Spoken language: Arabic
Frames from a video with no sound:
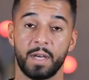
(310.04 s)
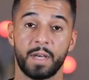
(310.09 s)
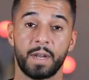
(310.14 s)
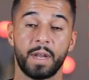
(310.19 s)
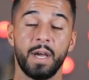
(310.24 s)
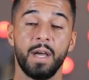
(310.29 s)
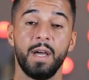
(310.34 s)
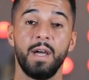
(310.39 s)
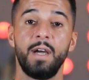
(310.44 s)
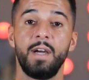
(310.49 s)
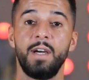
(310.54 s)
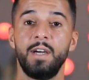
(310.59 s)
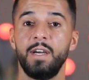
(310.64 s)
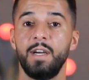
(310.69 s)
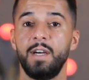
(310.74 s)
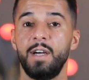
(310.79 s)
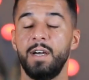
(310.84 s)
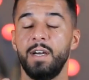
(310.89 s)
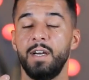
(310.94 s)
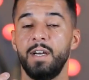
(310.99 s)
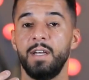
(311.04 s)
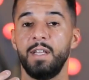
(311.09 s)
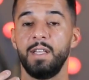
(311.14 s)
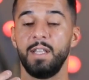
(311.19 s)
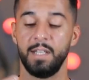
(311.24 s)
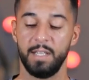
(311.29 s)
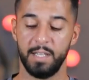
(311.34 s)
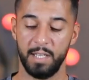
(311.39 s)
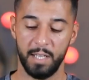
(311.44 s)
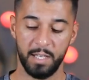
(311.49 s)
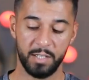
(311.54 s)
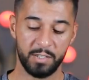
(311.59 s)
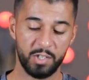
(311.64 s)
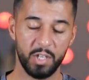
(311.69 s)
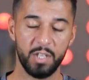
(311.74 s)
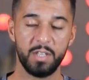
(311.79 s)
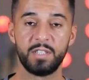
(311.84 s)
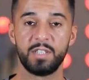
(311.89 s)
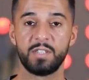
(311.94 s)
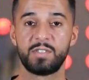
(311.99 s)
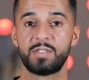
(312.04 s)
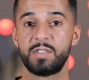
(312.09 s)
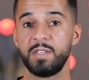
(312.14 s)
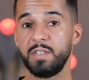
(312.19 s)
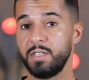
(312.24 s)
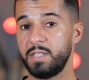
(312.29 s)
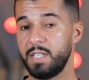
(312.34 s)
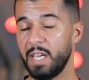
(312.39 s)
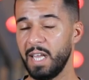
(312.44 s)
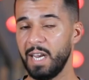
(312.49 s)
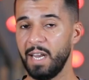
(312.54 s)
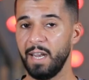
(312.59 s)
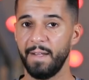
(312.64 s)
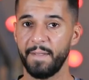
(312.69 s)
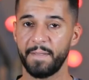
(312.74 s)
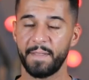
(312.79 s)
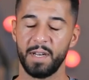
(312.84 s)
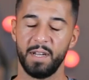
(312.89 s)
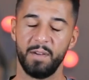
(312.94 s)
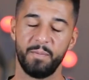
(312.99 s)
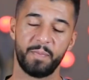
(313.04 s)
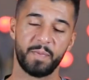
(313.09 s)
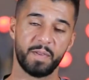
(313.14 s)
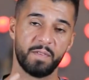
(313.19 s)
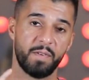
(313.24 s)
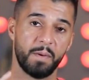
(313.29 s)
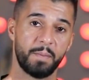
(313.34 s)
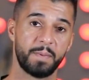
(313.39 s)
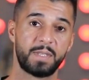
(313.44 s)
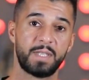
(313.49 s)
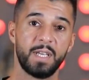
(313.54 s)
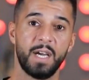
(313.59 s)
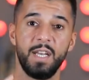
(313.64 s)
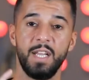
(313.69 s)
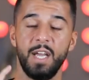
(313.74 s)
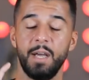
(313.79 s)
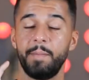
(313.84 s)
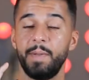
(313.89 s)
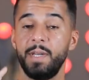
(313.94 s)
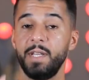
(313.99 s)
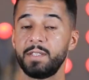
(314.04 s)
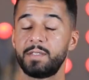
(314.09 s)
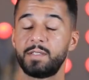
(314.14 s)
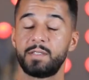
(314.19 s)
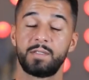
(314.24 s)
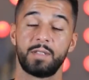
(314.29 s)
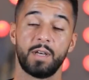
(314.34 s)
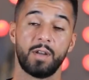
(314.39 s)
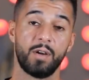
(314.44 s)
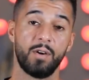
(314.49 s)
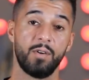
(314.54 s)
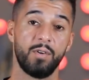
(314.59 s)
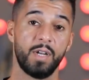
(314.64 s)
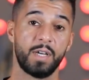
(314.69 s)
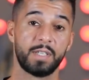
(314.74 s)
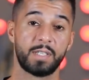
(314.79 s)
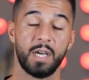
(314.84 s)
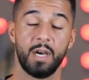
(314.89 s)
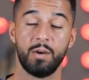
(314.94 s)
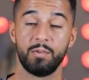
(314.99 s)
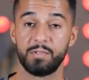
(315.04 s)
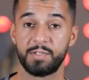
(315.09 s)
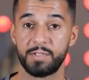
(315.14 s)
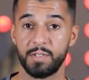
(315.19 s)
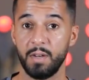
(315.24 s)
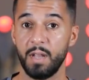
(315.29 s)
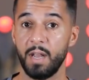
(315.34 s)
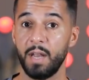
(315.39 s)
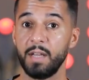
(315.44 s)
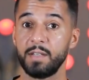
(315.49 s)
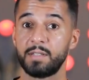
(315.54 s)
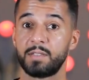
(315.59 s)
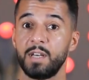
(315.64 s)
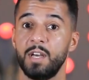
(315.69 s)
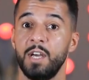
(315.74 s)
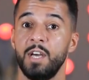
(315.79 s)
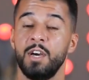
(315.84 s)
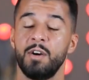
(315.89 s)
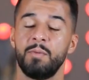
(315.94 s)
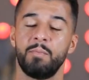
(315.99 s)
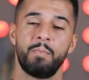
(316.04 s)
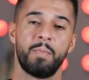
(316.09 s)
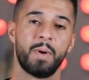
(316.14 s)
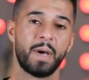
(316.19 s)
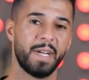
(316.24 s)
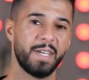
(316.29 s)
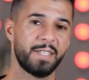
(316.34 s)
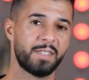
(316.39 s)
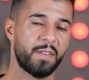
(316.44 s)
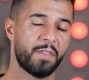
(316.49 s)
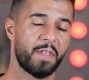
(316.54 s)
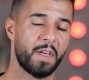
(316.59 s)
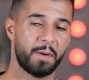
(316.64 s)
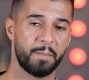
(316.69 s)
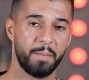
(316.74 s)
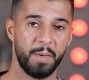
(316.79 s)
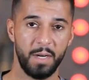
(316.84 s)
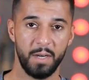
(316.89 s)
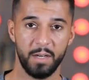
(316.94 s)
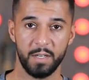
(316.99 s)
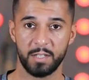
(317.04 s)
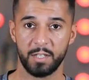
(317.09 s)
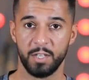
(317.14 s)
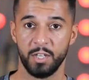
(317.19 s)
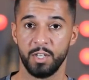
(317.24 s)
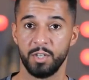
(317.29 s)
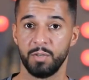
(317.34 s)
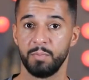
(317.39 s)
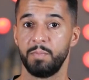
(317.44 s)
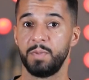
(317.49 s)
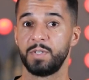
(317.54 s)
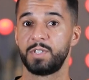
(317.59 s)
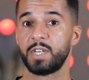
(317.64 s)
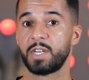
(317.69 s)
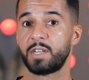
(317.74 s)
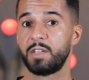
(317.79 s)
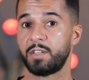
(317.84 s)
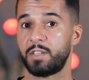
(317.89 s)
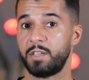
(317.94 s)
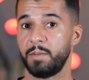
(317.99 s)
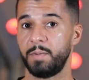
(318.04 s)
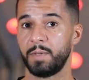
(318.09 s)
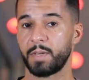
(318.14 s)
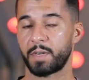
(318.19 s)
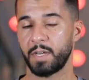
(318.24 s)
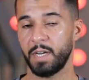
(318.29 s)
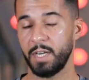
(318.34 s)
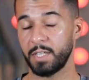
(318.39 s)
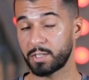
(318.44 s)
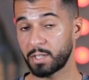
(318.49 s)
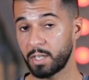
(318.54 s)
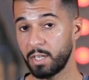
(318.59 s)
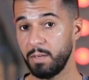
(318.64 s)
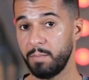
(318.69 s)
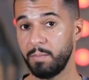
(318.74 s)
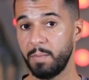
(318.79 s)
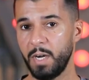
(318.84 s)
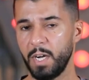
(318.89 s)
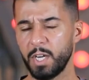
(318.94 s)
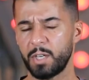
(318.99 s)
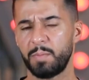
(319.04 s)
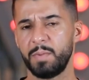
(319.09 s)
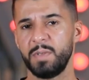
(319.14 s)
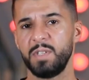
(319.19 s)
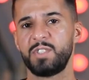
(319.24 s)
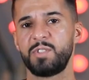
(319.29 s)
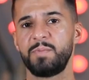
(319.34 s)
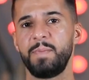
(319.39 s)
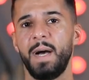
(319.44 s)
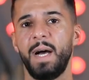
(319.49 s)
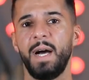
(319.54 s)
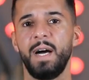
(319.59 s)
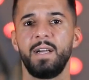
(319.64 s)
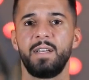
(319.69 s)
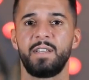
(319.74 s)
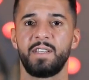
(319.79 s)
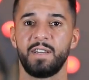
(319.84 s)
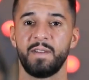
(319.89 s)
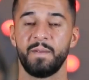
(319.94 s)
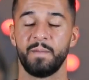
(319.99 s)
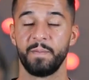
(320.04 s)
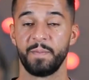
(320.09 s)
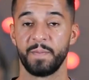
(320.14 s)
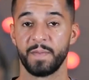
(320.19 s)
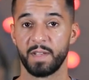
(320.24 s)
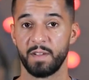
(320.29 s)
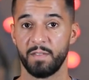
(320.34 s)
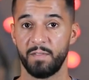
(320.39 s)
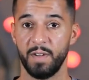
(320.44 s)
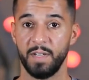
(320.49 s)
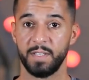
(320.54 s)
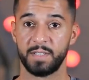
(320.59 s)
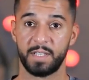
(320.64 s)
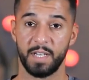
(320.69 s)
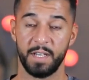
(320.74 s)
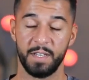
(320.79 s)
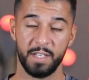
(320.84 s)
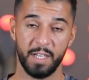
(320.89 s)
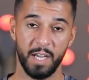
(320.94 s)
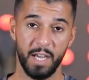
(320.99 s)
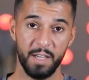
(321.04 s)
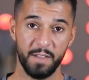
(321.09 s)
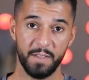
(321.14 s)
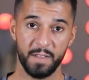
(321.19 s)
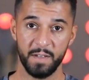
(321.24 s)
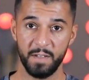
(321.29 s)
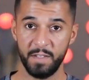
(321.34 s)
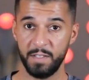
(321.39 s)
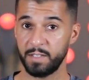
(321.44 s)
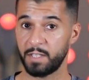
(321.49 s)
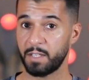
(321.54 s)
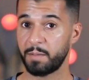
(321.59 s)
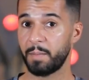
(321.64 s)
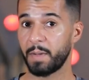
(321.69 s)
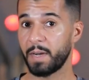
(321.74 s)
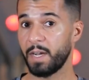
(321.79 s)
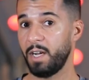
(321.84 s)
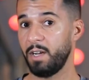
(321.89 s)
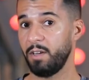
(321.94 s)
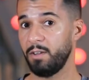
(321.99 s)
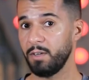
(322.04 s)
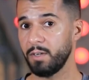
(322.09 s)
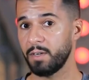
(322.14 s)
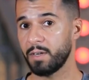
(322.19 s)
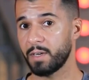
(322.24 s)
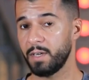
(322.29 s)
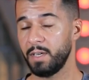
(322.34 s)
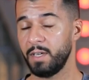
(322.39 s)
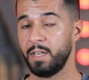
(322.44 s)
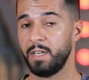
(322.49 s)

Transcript: راح آه، الجلد يستند على العضلة فبالتالي عملية الترهلات أو السلالايت ما راح تظهر معك بشكل كبير راح تقل معك بنسبة عالية فأنت هنا أيضا عندك مراحل أخرى